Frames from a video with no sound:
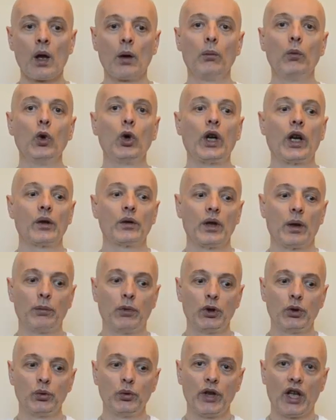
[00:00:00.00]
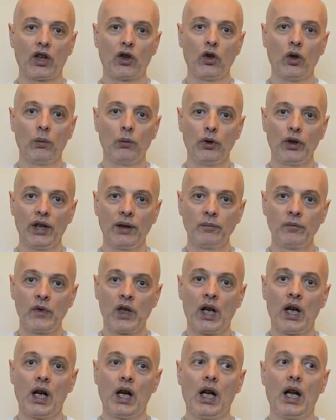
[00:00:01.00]
Buscar una postura cómoda.
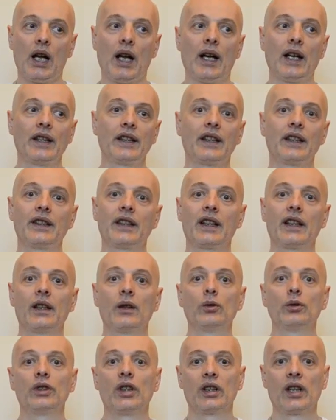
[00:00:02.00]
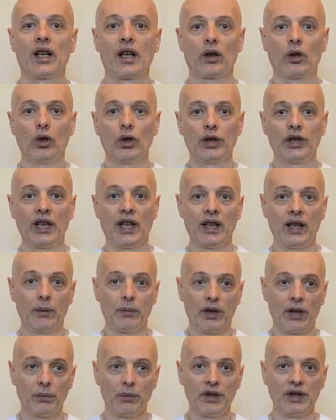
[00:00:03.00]
Hay gente que le gusta estar acostada
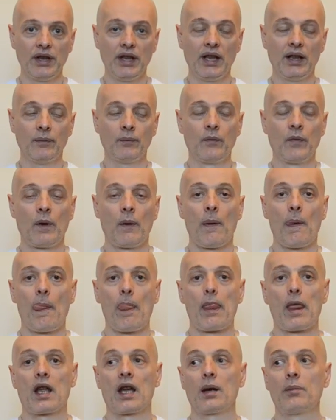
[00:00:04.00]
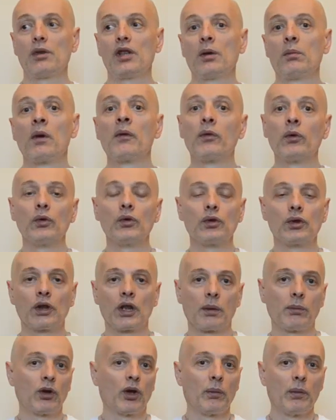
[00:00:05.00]
para meditar. A mí no me
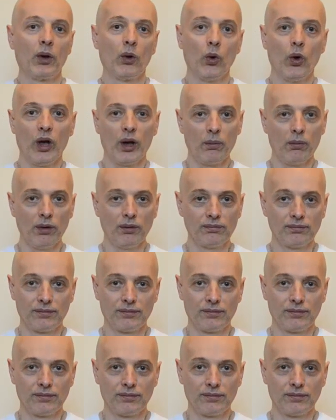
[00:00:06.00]
funciona porque me duermo.